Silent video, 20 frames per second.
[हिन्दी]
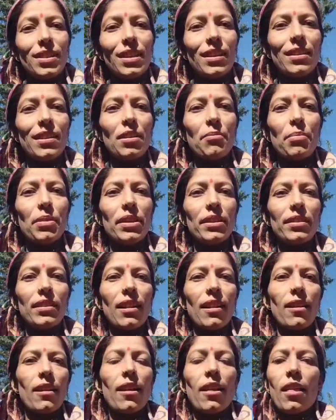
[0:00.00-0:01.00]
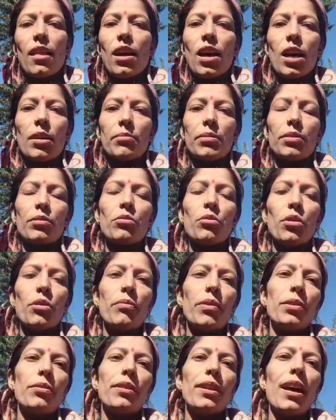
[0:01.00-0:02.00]
करना पड़ता है अब तो
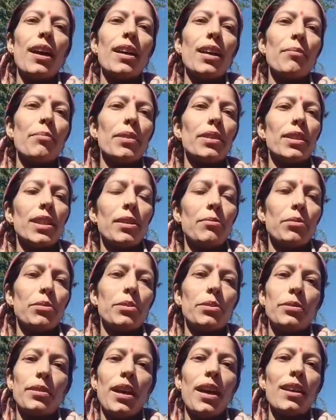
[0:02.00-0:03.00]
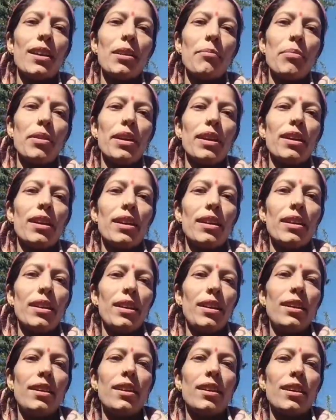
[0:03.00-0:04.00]
गोबर उठाना पड़ता है वो तो उठाना ही पड़ेगा
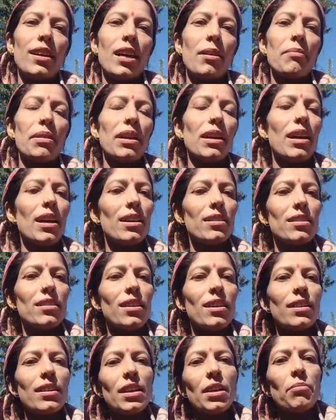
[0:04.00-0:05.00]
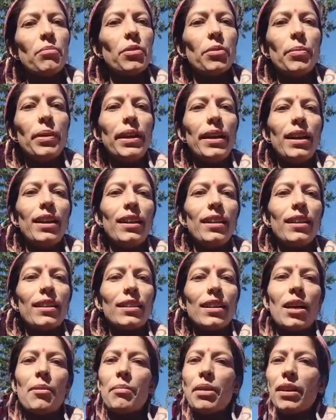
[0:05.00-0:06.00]
डेली का काम है घास काटना वो भी डेली का
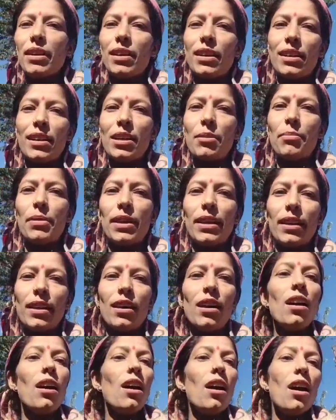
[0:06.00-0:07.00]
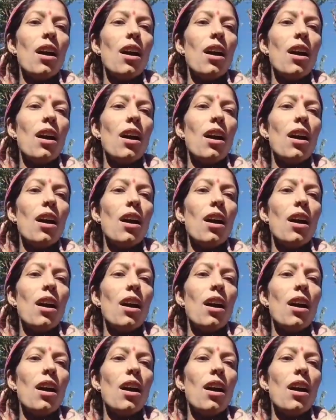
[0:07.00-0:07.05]
काम है करना पड़ेगा